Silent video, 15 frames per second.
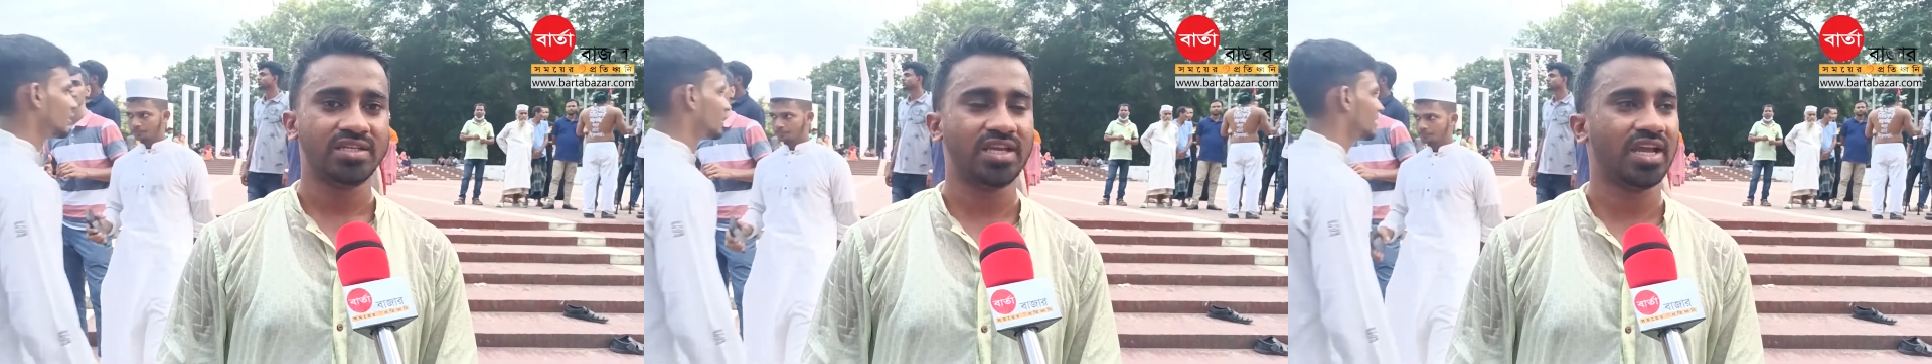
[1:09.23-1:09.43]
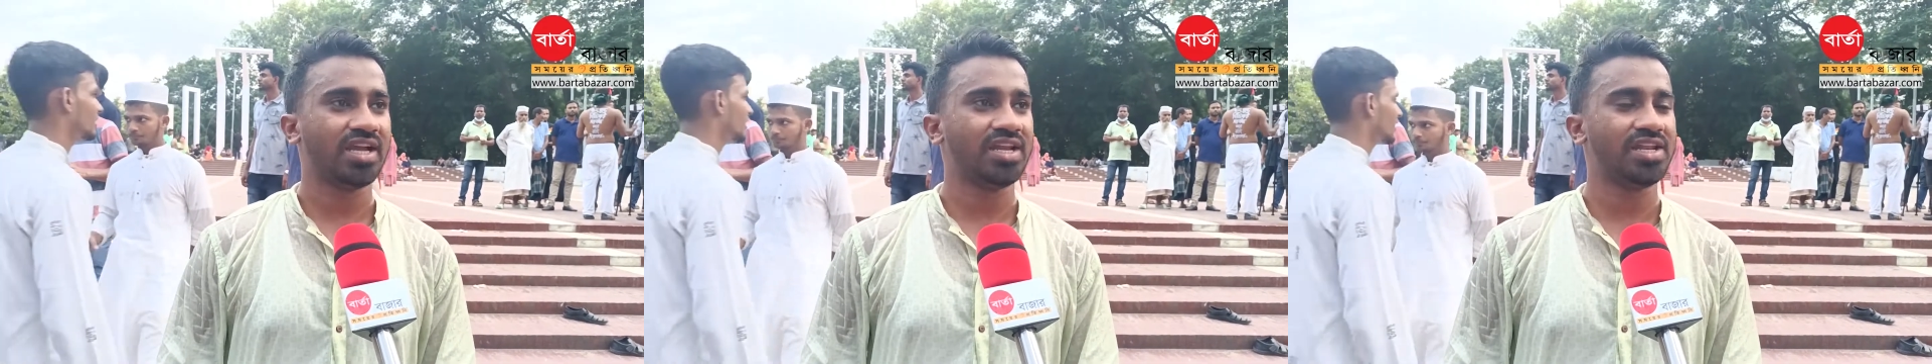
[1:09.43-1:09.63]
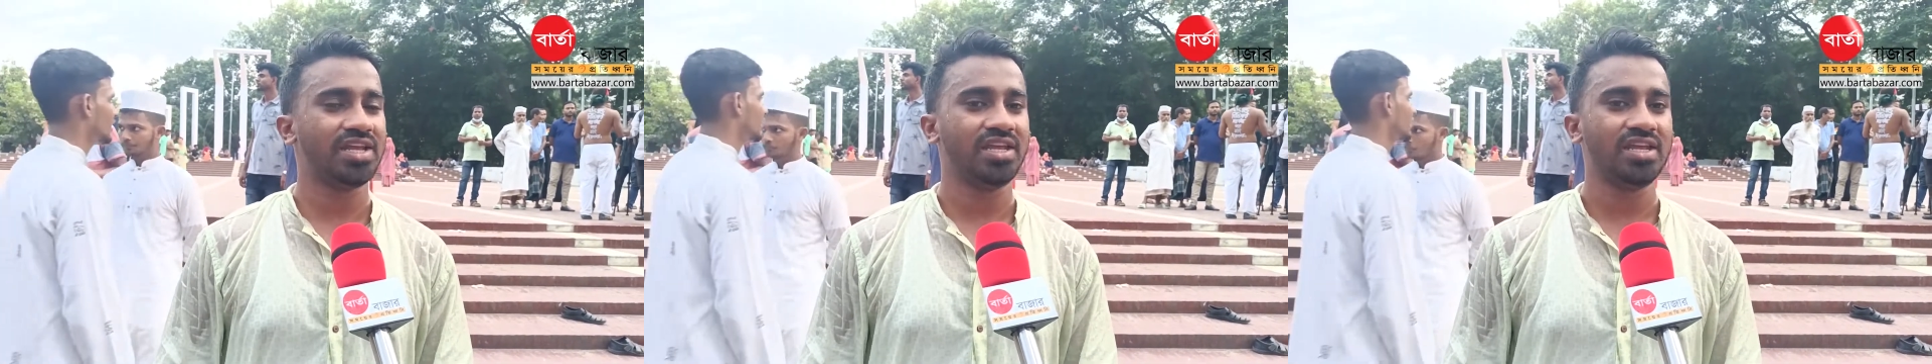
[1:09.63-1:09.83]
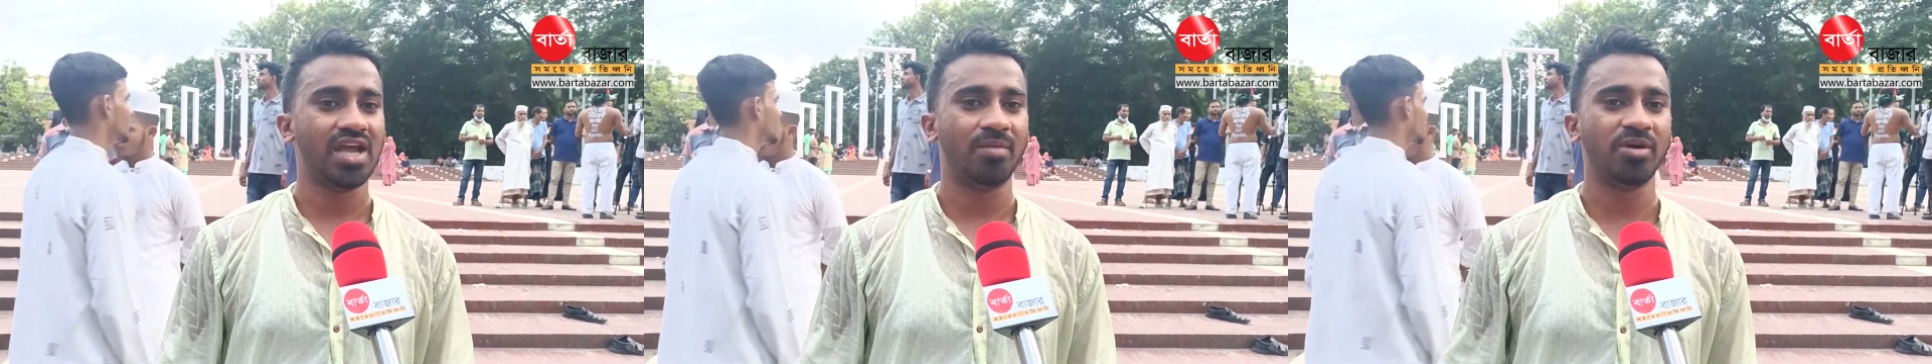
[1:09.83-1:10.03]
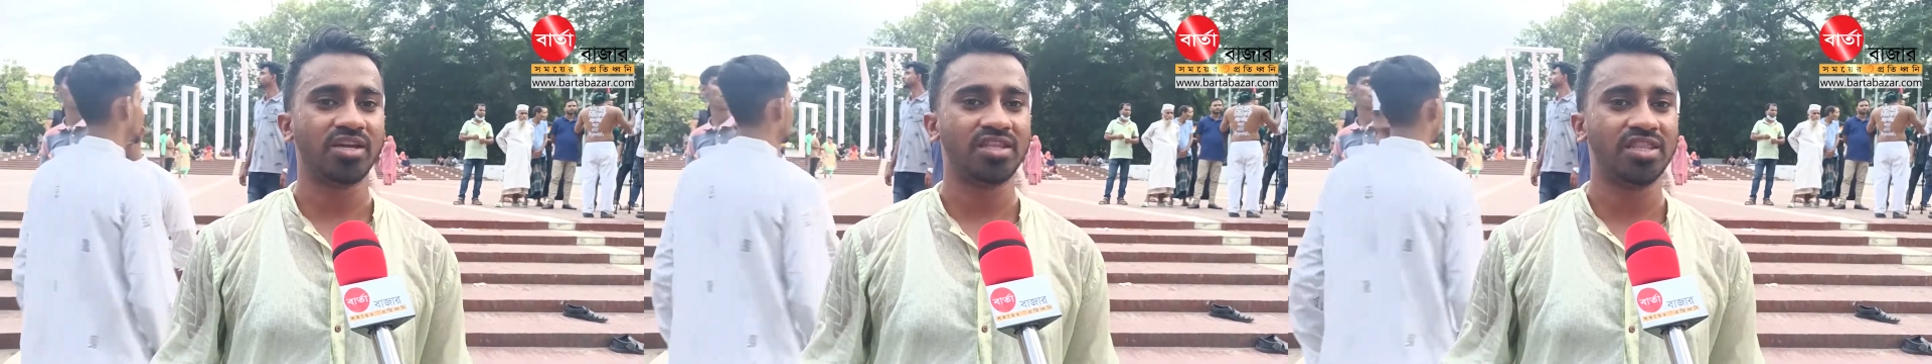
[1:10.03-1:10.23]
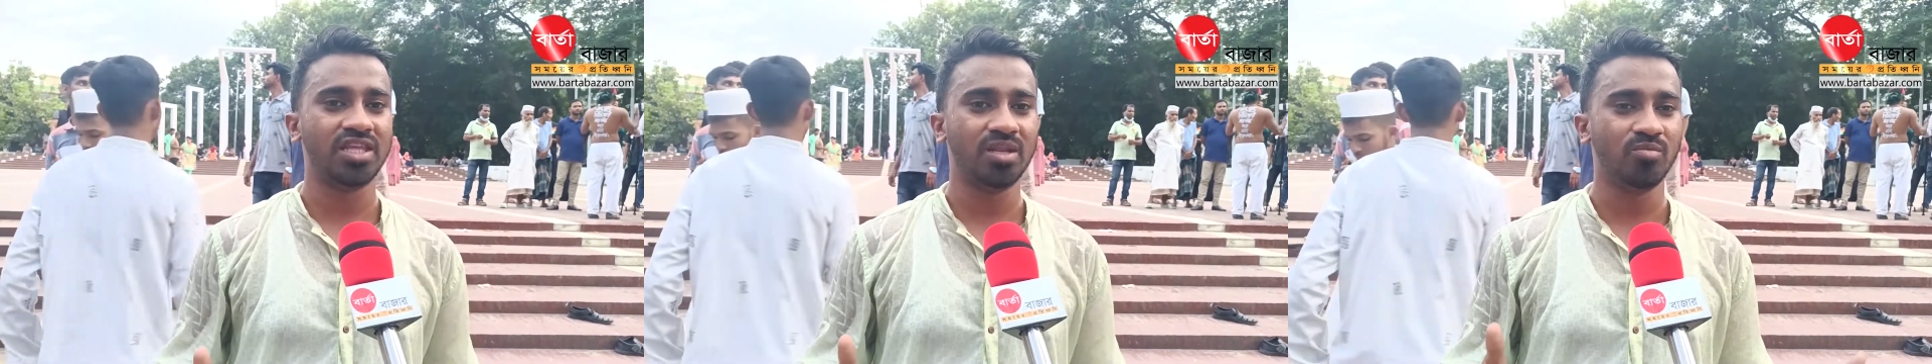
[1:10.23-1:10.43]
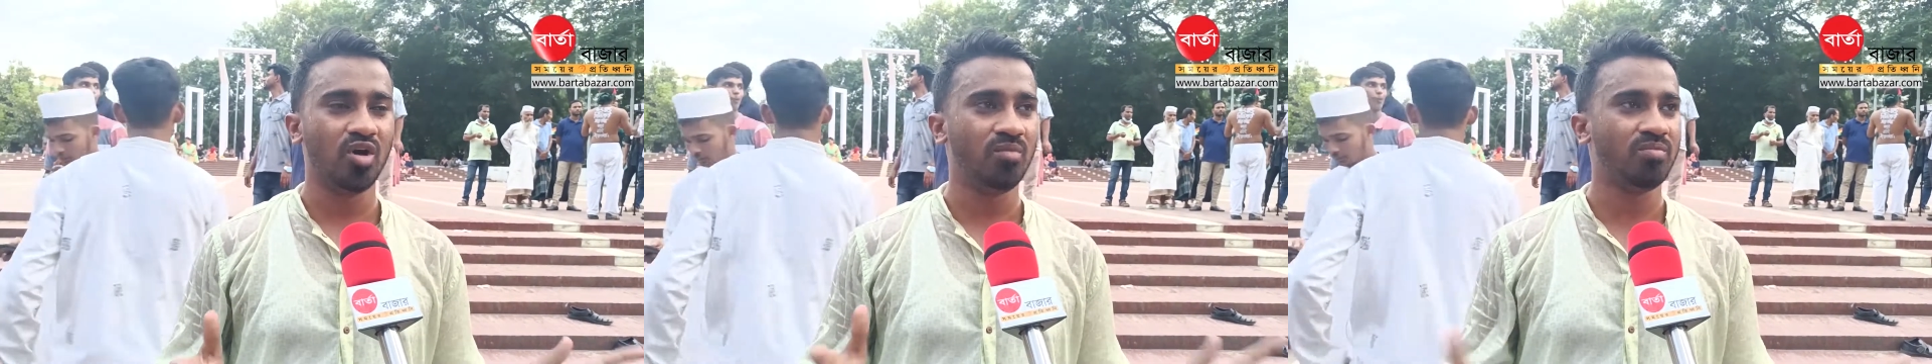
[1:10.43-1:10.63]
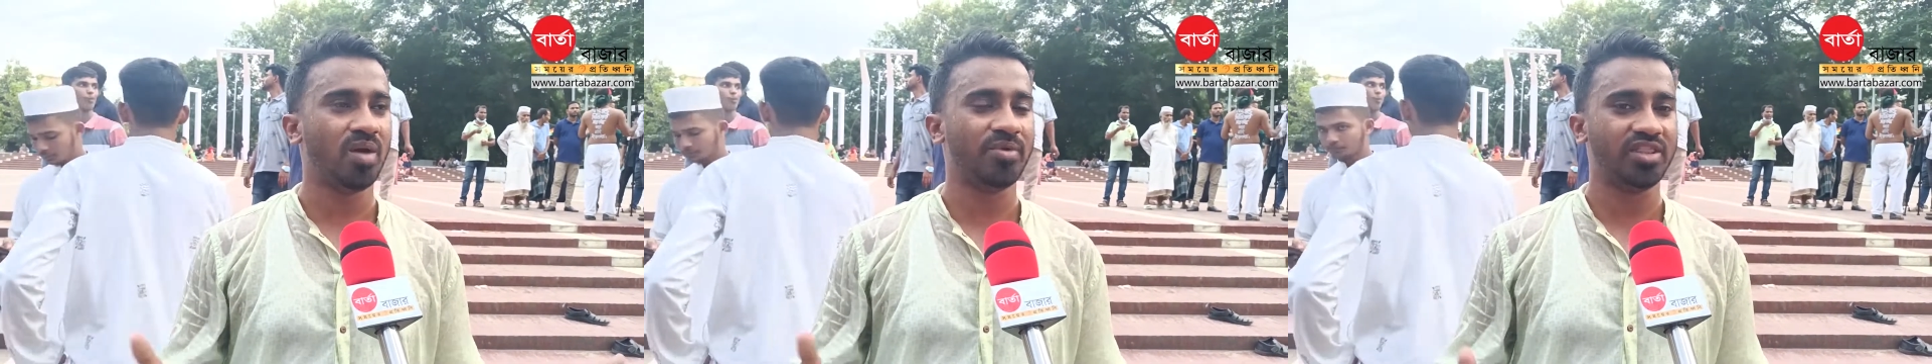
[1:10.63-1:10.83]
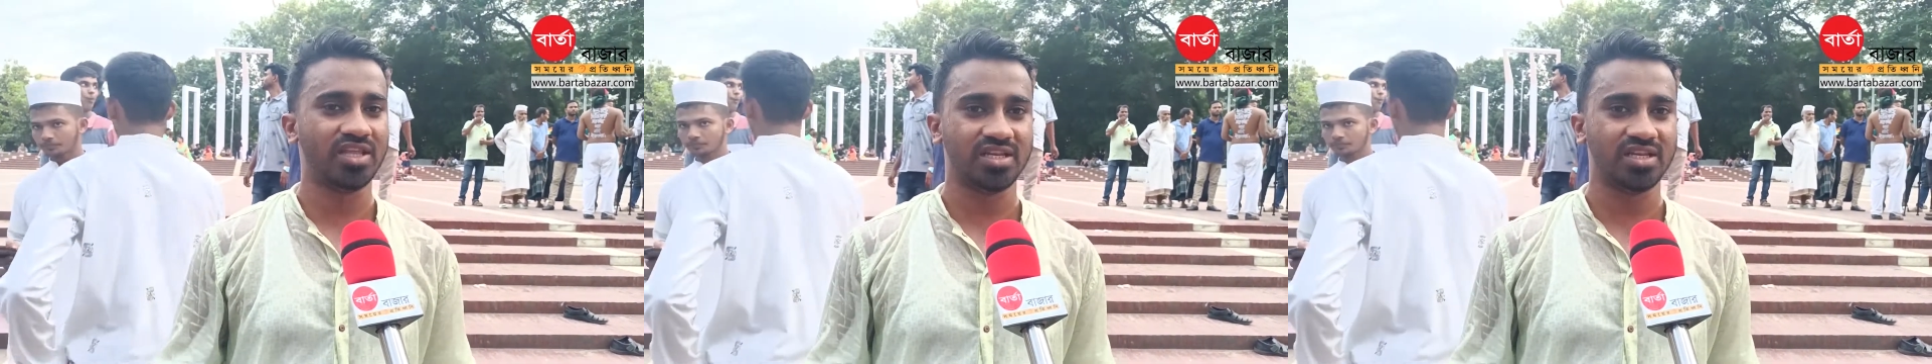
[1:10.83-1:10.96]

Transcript: সেখানে আমাকে নির্মমভাবে